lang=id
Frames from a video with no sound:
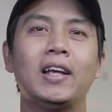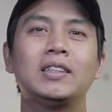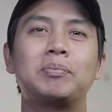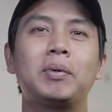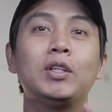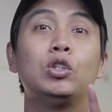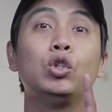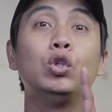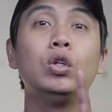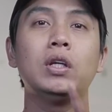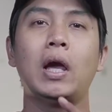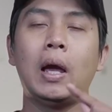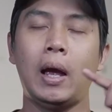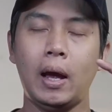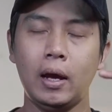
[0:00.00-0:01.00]
Seperti
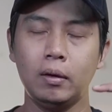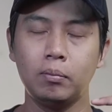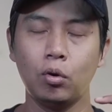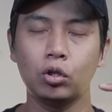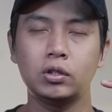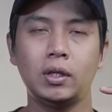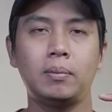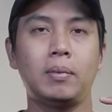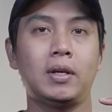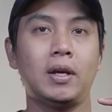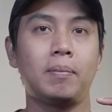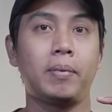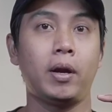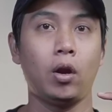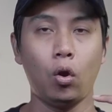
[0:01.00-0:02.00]
judulnya, unboxing
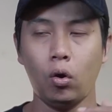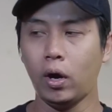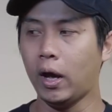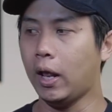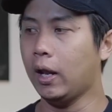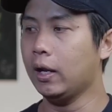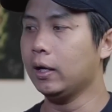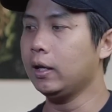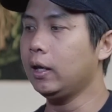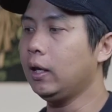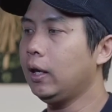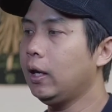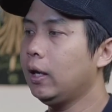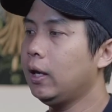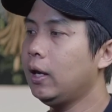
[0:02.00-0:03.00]
banyak brand lokal
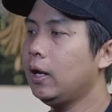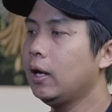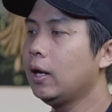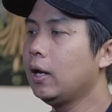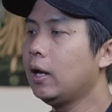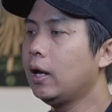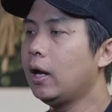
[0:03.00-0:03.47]
nih ya